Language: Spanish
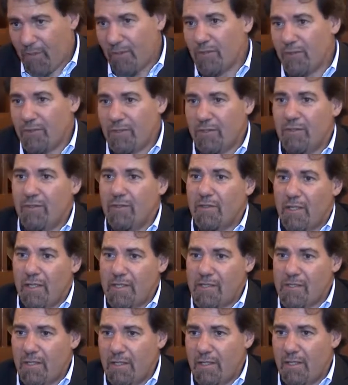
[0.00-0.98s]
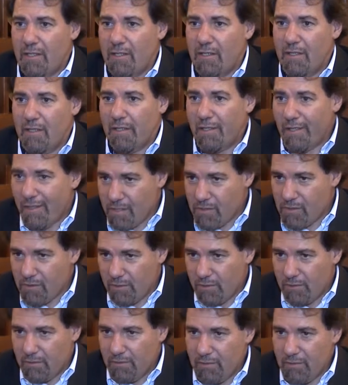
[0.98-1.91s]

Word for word: el contexto internacional. ¿Qué hizo?